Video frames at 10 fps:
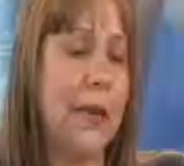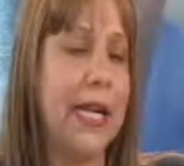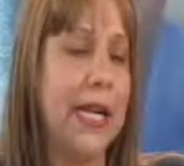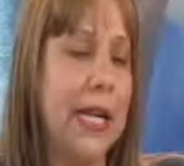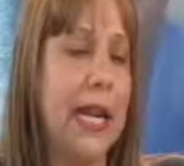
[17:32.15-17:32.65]

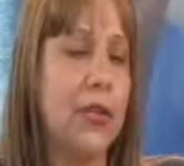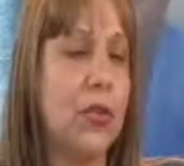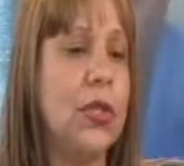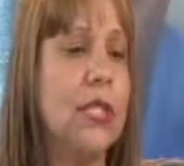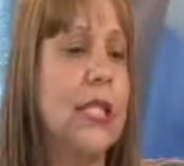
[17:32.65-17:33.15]
hablar el
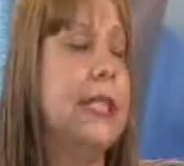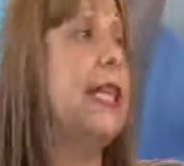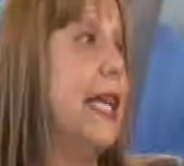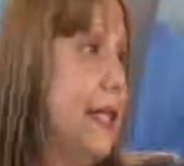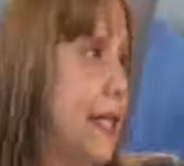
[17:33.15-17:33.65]
caso
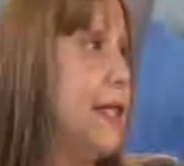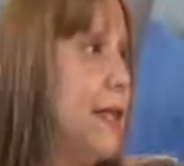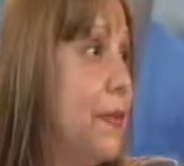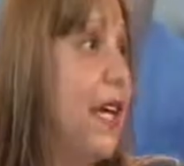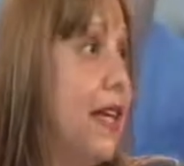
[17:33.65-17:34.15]
de que
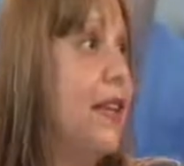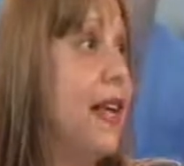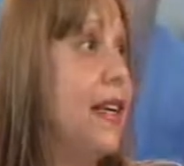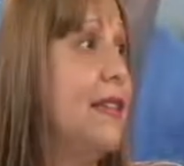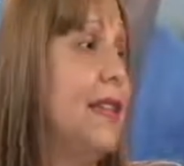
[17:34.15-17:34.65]
necesita
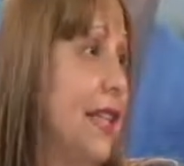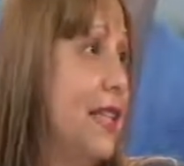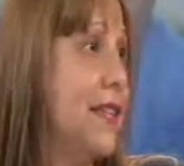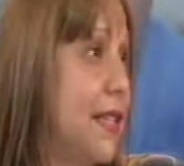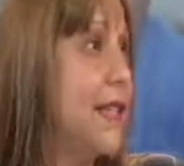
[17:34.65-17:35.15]
vialidad, de
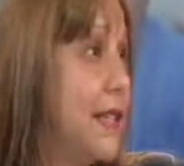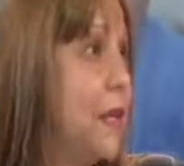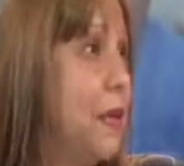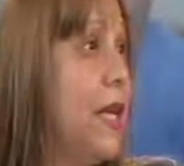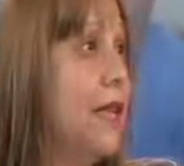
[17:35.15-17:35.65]
que necesita
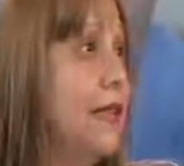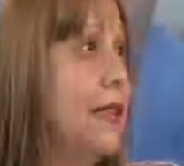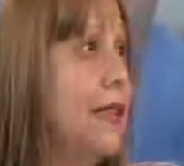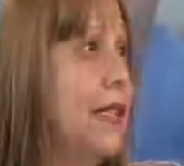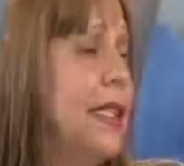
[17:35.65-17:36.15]

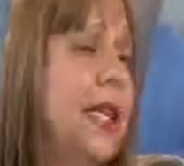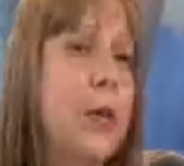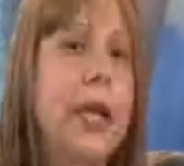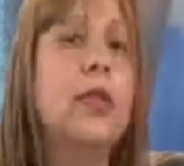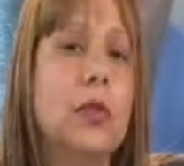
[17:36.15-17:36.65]
vivienda, y
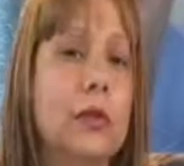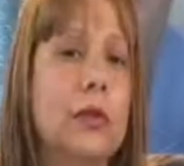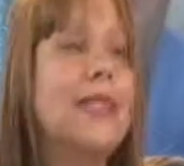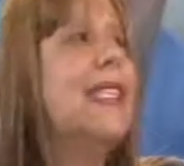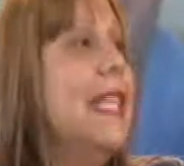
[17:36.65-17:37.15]
bueno,
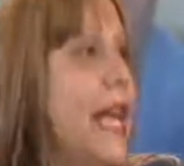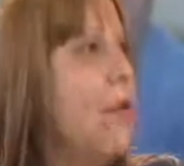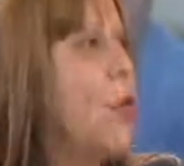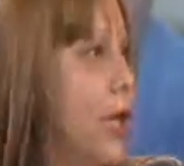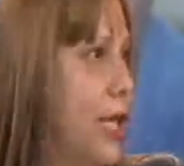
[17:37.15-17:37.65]
sí
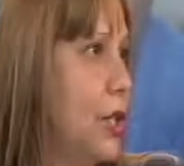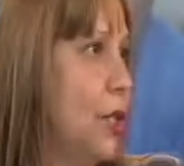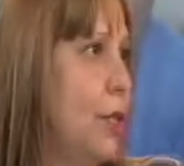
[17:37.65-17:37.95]
hemos hecho.